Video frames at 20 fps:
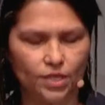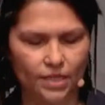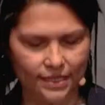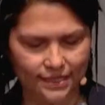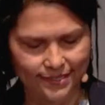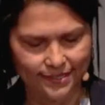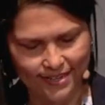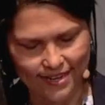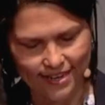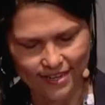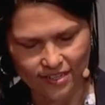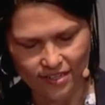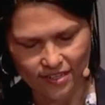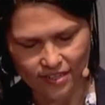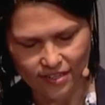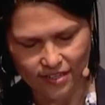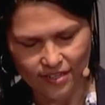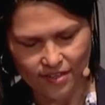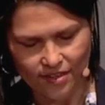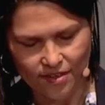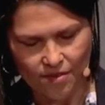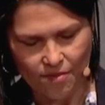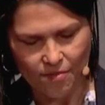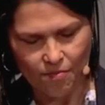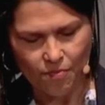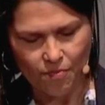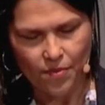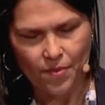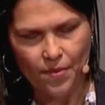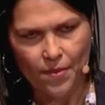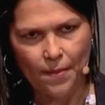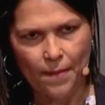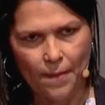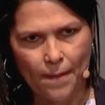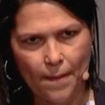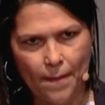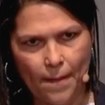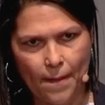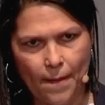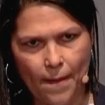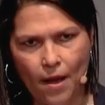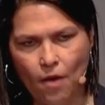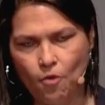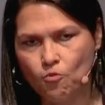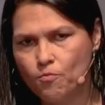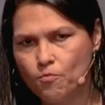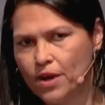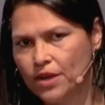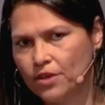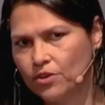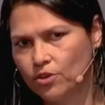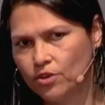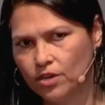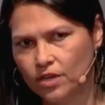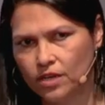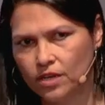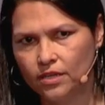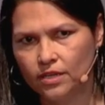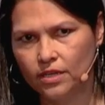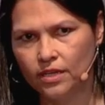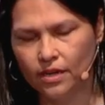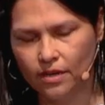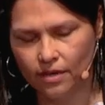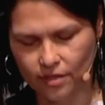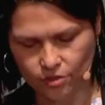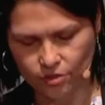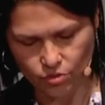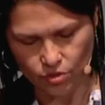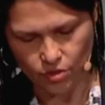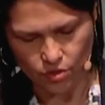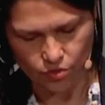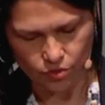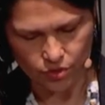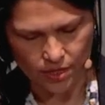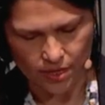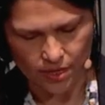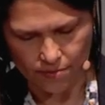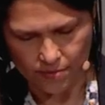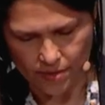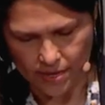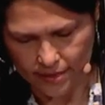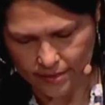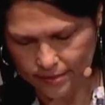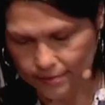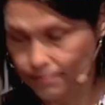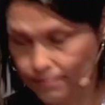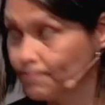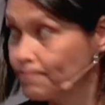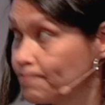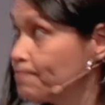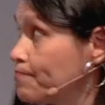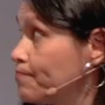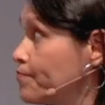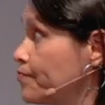un potencial aún mayor que el resto de los animales.